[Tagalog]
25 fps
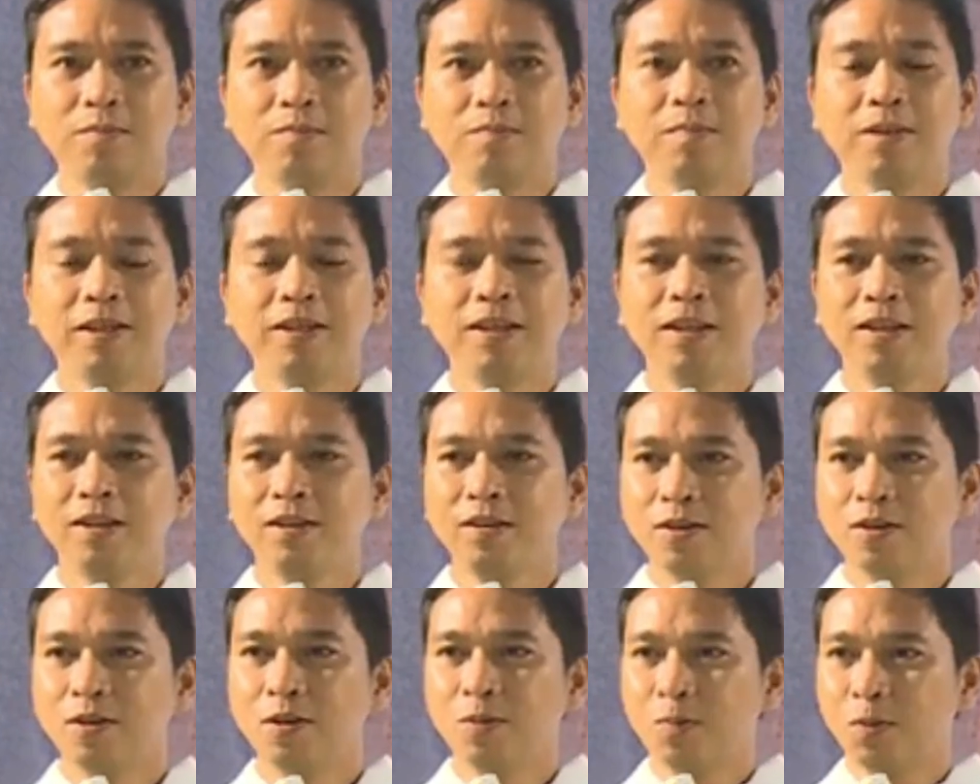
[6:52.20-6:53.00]

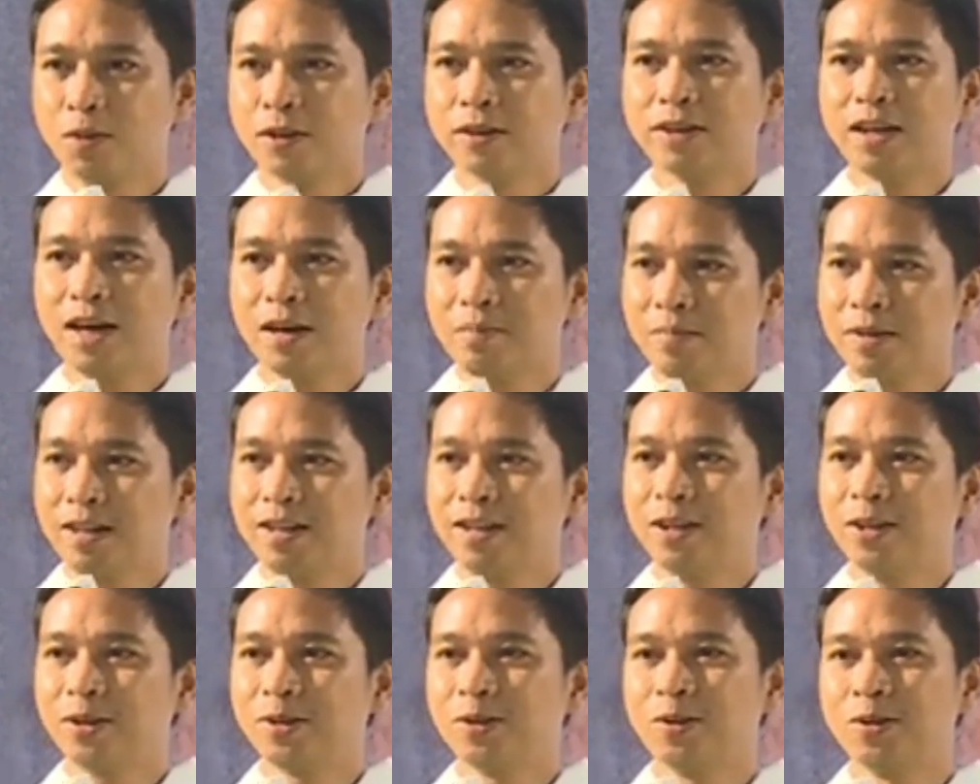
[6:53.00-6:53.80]
Maging komportable
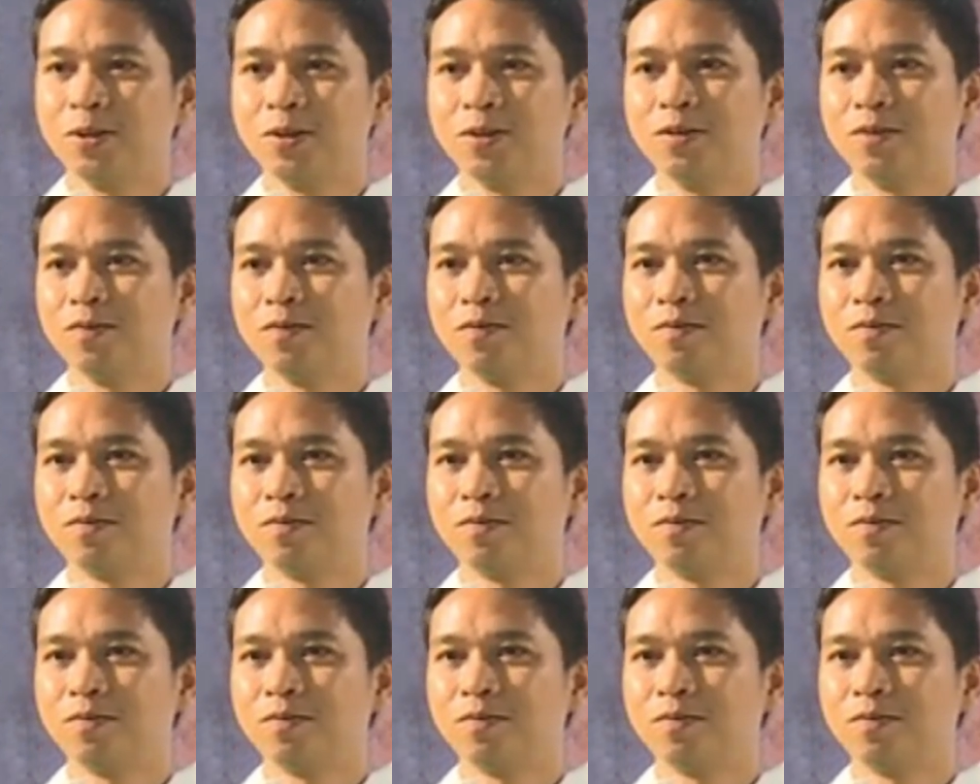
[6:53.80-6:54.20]
kayo roon.